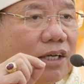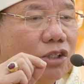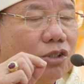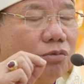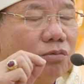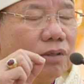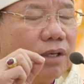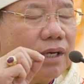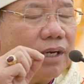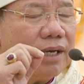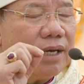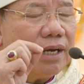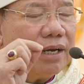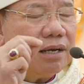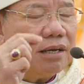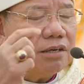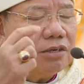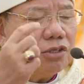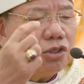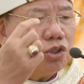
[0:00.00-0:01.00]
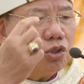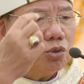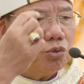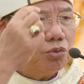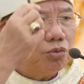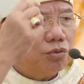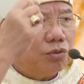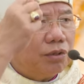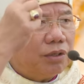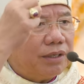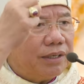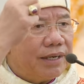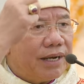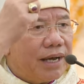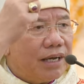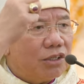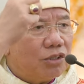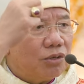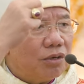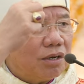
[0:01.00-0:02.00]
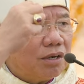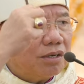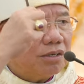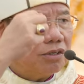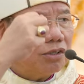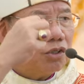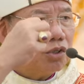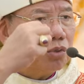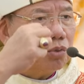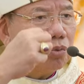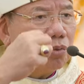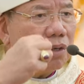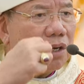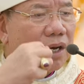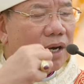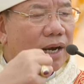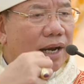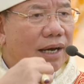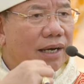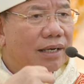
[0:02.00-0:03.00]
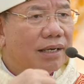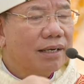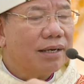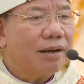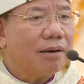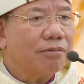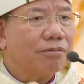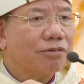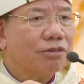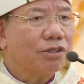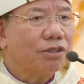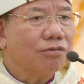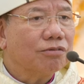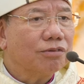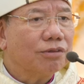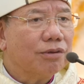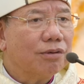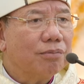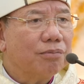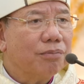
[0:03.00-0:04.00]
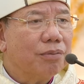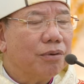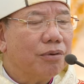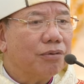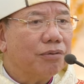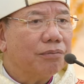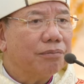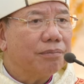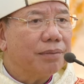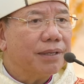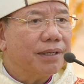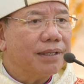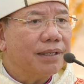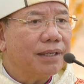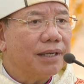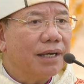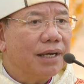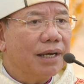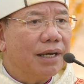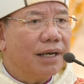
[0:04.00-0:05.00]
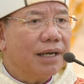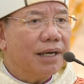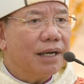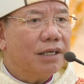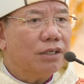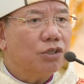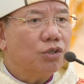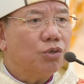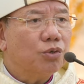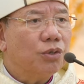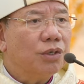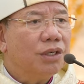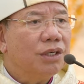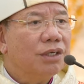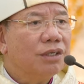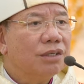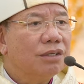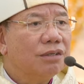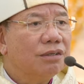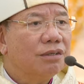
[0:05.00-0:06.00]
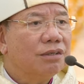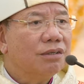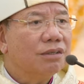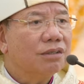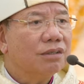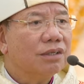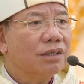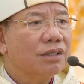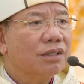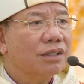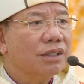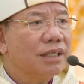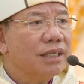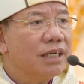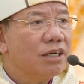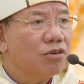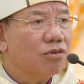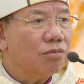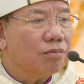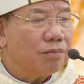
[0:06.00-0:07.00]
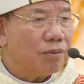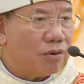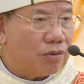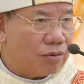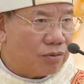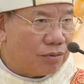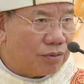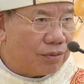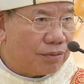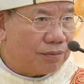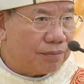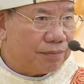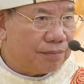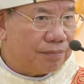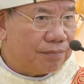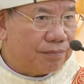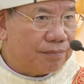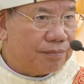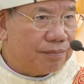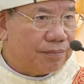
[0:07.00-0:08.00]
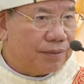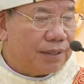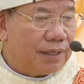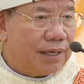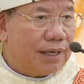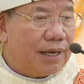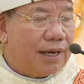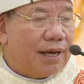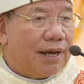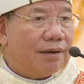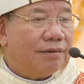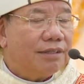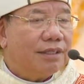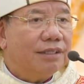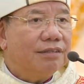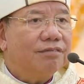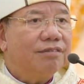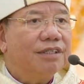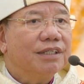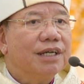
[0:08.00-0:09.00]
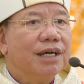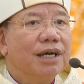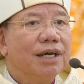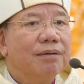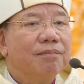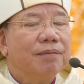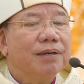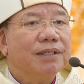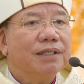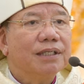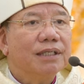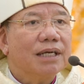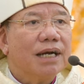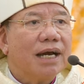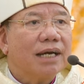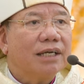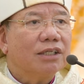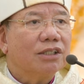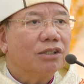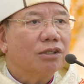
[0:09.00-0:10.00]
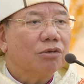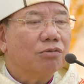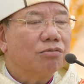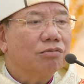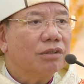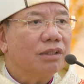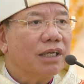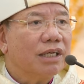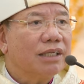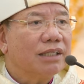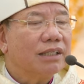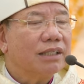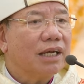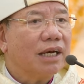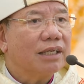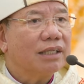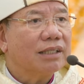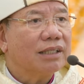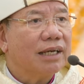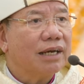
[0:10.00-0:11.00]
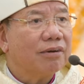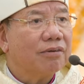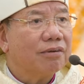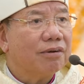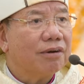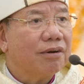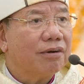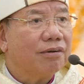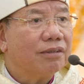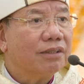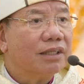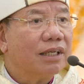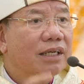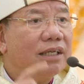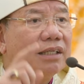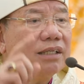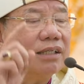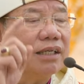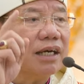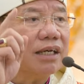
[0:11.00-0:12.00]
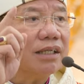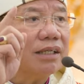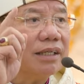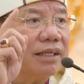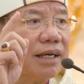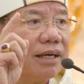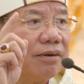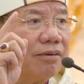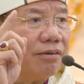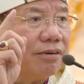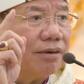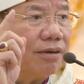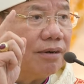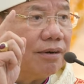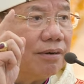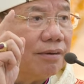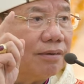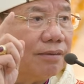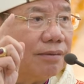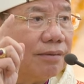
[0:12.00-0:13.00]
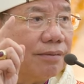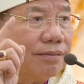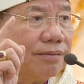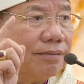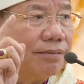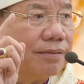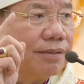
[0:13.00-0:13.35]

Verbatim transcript: Chúng ta nghe lời Chúa để cho lời Chúa lắng động trong tâm hồn mình để suy tư từng điều một chính vì thế mà những ai sống tinh thần nghèo khó tinh thần nghèo khó